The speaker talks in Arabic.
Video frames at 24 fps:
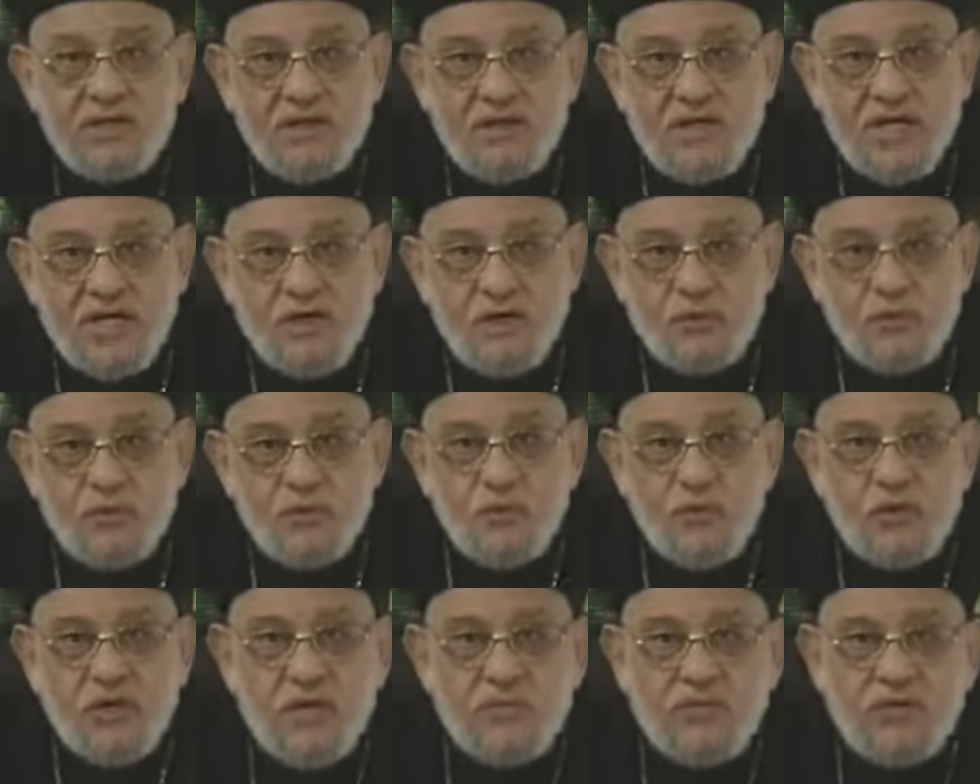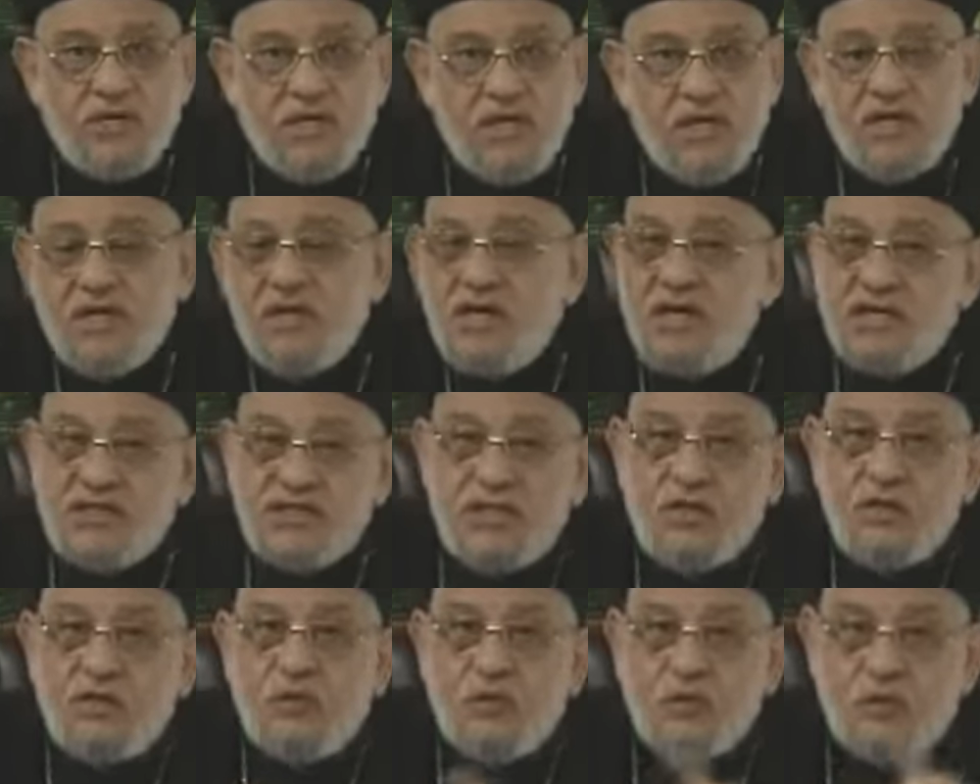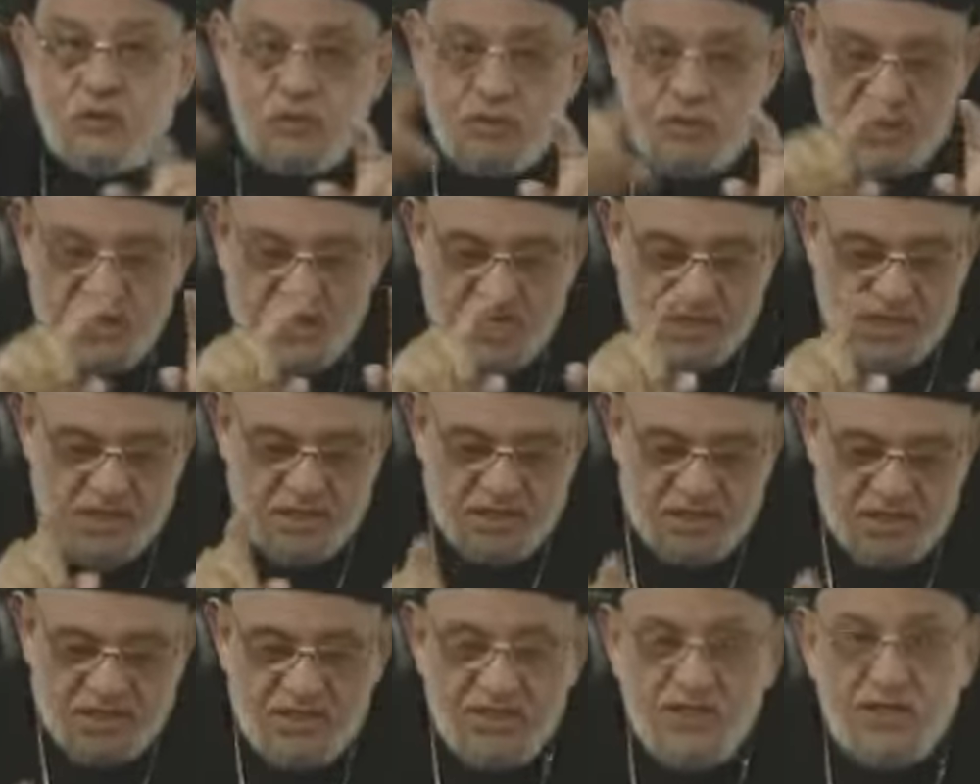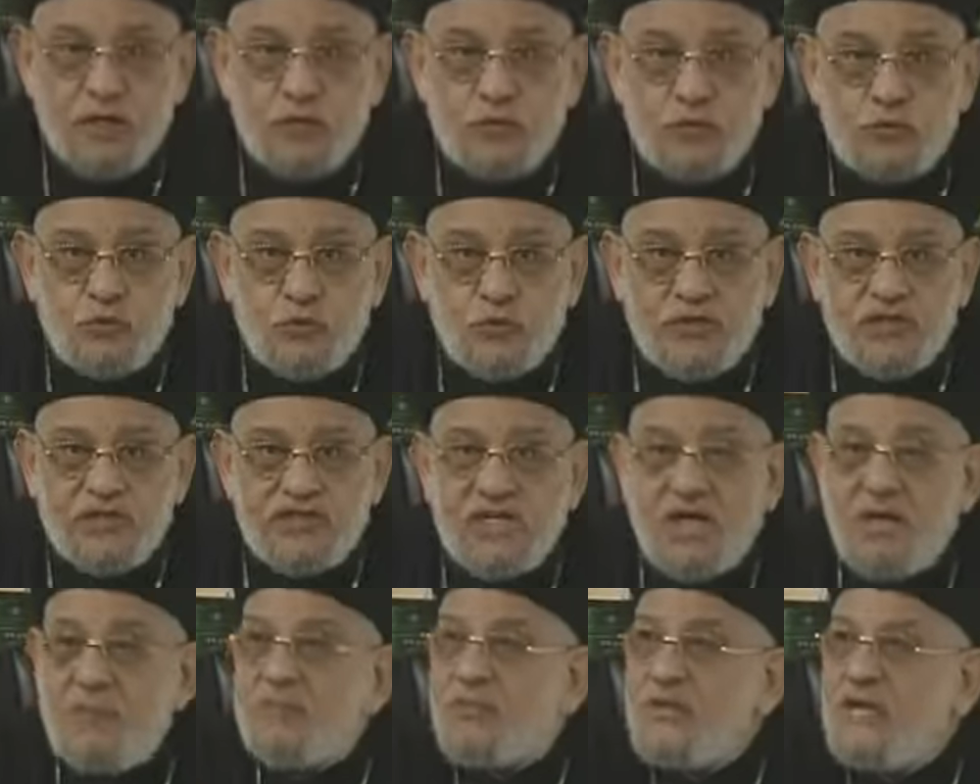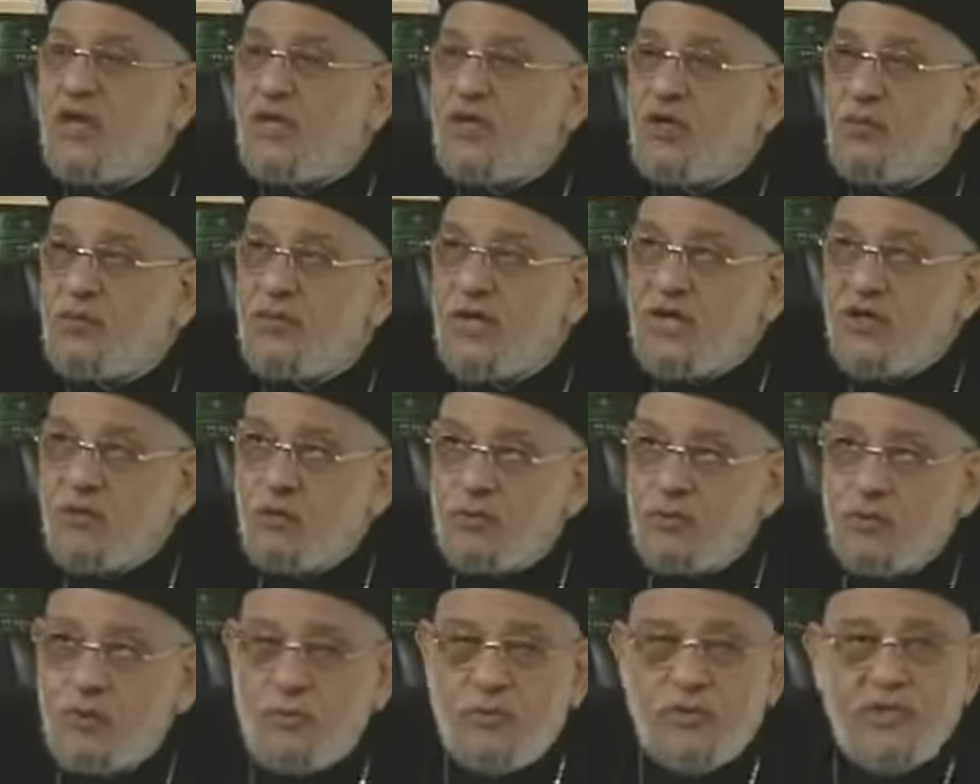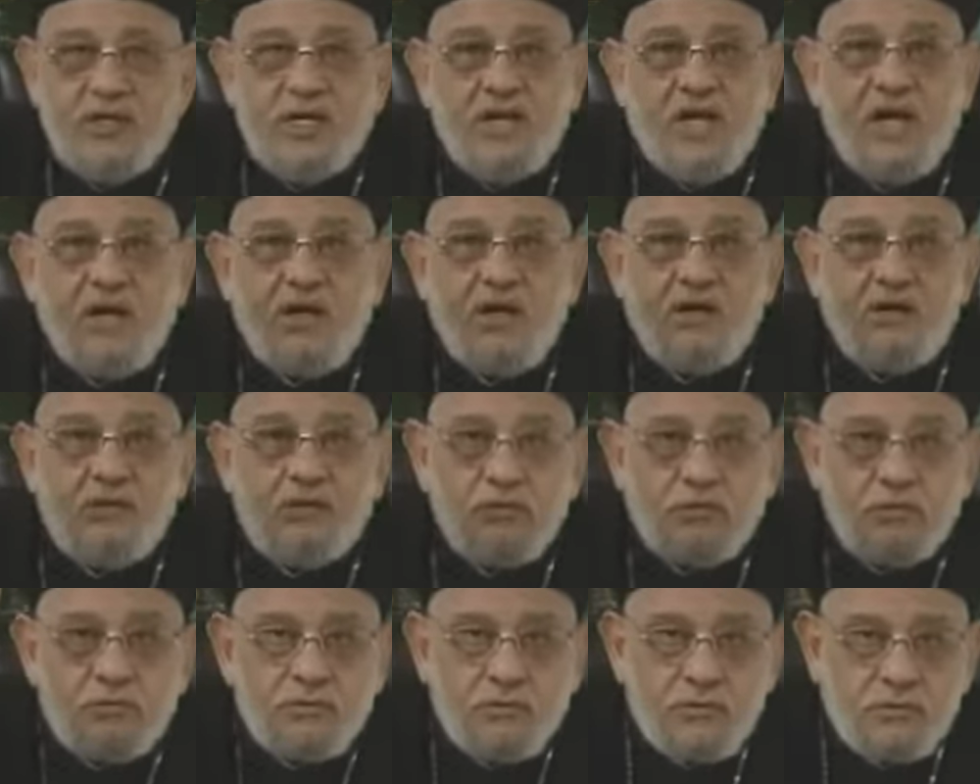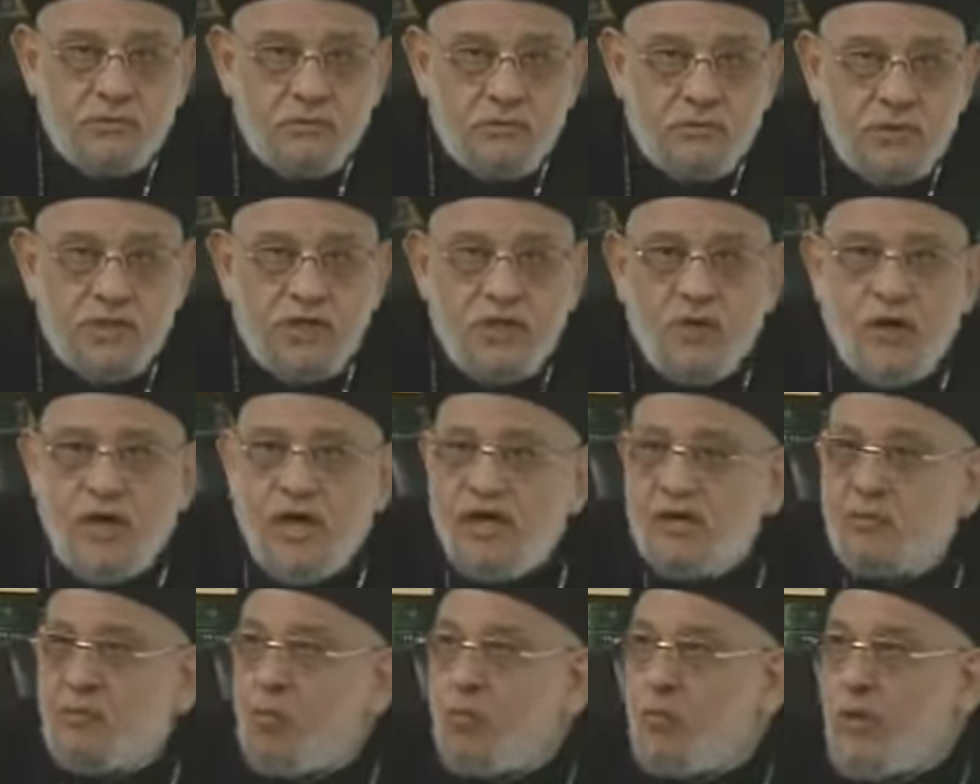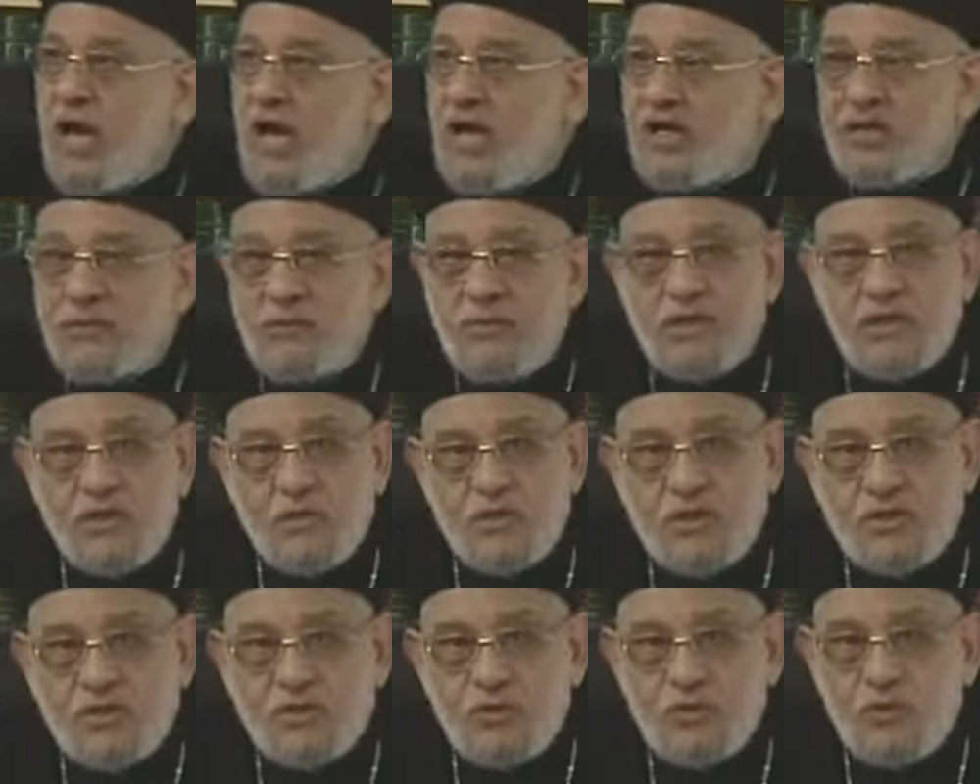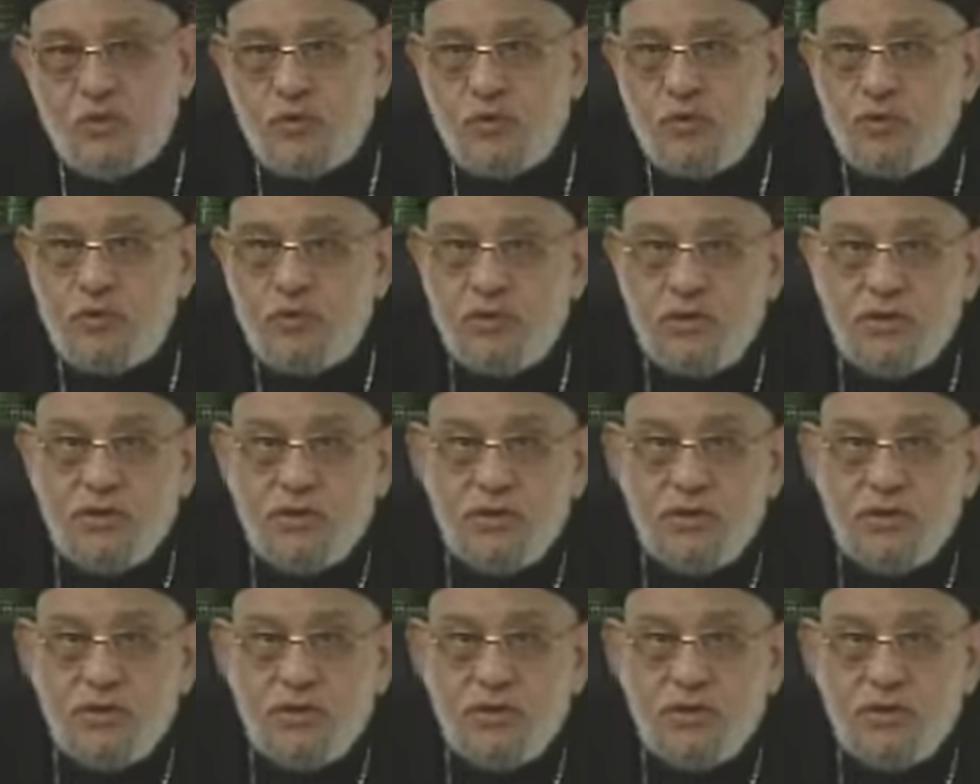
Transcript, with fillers: لا يؤمنون بالله قاتلوا آه، الذين أوتوا الكتاب لأنهم لا يؤمنوا بالله ولا يحرموا ما حرم الله ورسوله